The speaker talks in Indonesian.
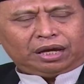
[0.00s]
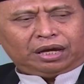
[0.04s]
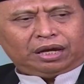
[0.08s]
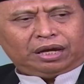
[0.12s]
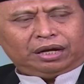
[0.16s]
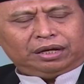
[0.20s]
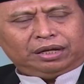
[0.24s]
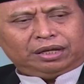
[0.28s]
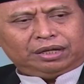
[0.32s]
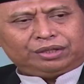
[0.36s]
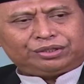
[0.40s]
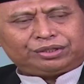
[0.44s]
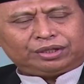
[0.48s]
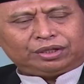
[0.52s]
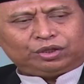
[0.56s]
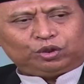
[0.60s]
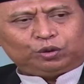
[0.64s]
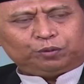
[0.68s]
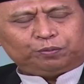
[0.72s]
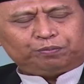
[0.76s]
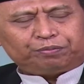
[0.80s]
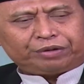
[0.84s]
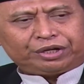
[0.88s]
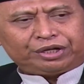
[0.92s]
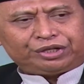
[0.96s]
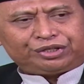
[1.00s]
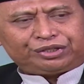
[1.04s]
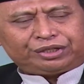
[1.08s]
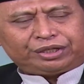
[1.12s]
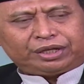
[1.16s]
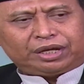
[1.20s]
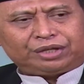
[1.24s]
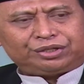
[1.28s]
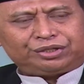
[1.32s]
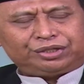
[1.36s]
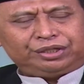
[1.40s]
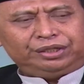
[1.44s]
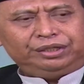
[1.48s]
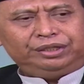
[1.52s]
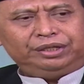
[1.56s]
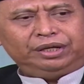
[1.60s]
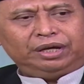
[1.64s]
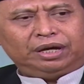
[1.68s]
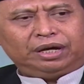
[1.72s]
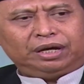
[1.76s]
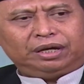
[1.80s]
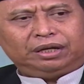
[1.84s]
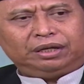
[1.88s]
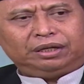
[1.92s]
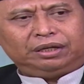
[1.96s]
Ada satu prestasi
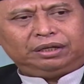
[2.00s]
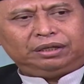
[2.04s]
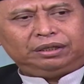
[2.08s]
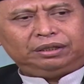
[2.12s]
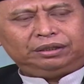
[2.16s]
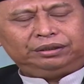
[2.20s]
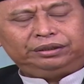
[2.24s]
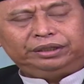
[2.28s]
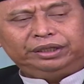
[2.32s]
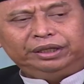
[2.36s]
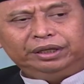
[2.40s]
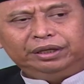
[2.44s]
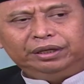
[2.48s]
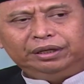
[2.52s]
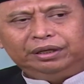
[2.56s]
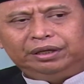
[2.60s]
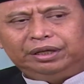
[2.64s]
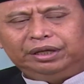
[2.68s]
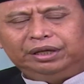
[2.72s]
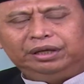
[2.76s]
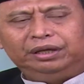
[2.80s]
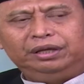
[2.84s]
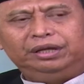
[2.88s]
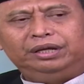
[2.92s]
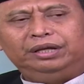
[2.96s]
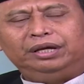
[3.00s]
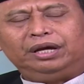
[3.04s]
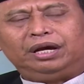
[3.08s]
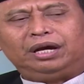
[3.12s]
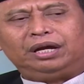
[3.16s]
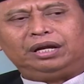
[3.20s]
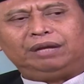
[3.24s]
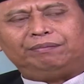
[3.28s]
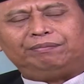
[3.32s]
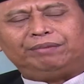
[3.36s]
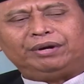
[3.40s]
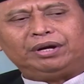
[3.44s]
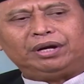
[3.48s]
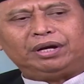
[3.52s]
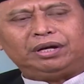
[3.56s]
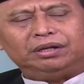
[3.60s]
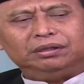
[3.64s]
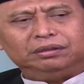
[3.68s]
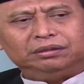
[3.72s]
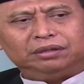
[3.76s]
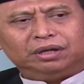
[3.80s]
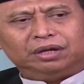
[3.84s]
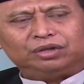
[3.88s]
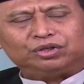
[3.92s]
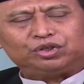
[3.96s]
yang tinggi di hadapan
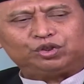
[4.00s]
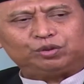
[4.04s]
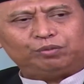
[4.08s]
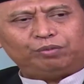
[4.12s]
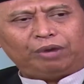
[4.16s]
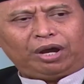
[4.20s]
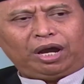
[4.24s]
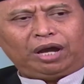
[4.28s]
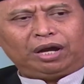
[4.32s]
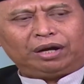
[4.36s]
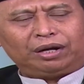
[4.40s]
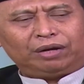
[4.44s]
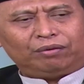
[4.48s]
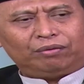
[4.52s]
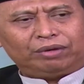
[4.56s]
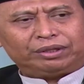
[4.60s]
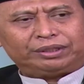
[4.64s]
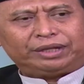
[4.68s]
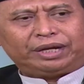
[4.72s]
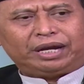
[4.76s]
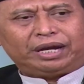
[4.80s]
Allah Subhanahu wa